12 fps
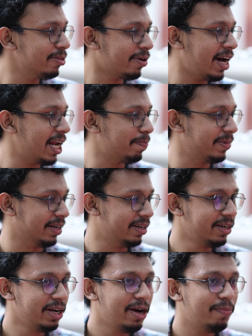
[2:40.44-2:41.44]
কিন্তু খারাপ না
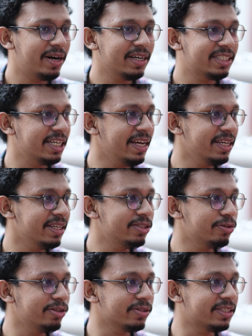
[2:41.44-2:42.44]
বা সে
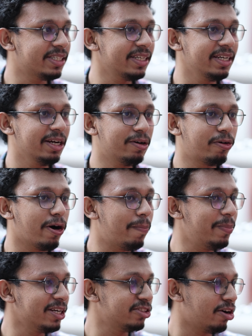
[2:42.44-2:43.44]
যদি হচ্ছে
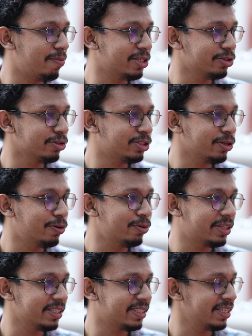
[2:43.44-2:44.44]
গভর্নমেন্ট জবের জন্য হচ্ছে
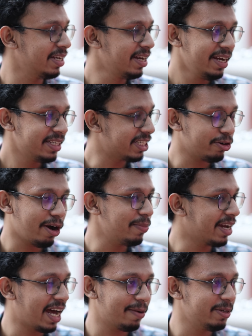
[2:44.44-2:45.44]
ঘুরতেছে সেটাও
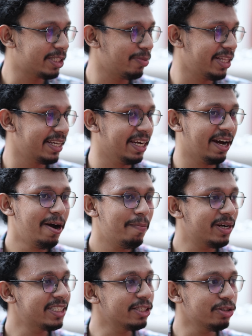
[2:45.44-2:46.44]
আমি খারাপ হিসেবে দেখি না
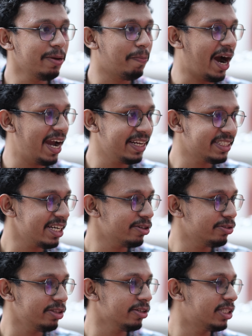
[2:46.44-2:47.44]
বা সে যদি বাইরে
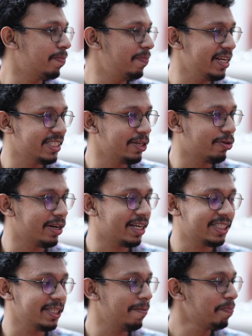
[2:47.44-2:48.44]
যায়ও যদি হচ্ছে পিএইচডি করে
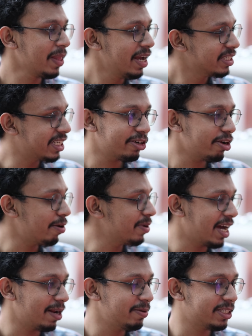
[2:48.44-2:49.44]
আসে সেটাকে
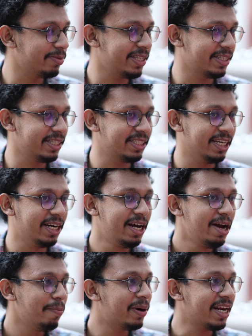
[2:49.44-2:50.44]
আমি খারাপ হিসেবে দেখতেছি না
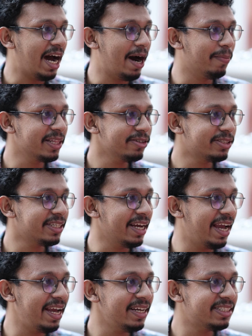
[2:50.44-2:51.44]
বাট আমাদের হচ্ছে
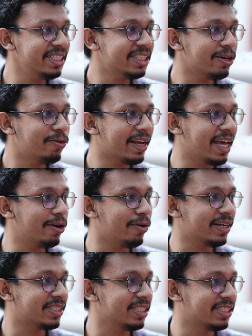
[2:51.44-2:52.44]
এই চিন্তাগুলো কেন
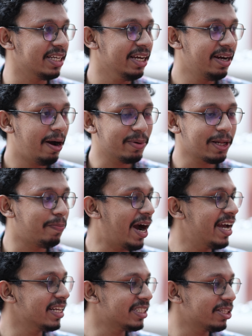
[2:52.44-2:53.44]
আসতেছে আমাদের
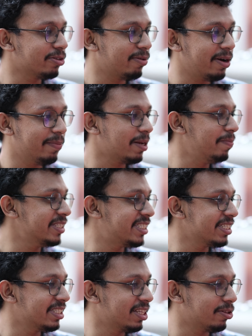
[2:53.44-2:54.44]
বাহিরে যাইতে হবে আমাদের
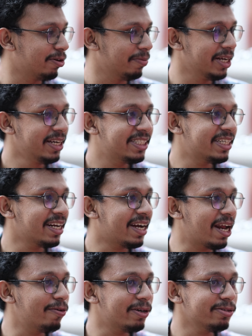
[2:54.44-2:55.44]
বিসিএস দিতে হবে সেটা
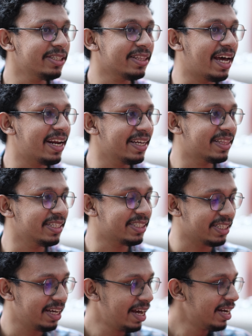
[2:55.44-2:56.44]
কারণটা হচ্ছে তারা
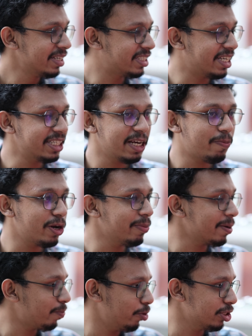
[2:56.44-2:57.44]
দেখতেছে সে যে
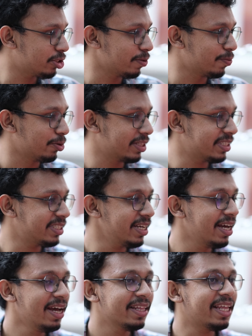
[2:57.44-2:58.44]
পরিমাণ পরিশ্রম করতেছে
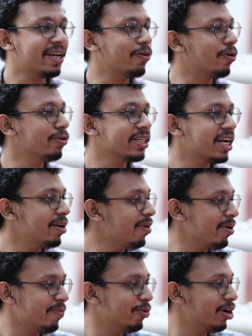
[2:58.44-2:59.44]
তাকে অন্য জায়গায়
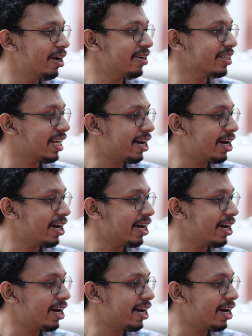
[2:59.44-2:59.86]
এইভাবে মূল্যায়নটা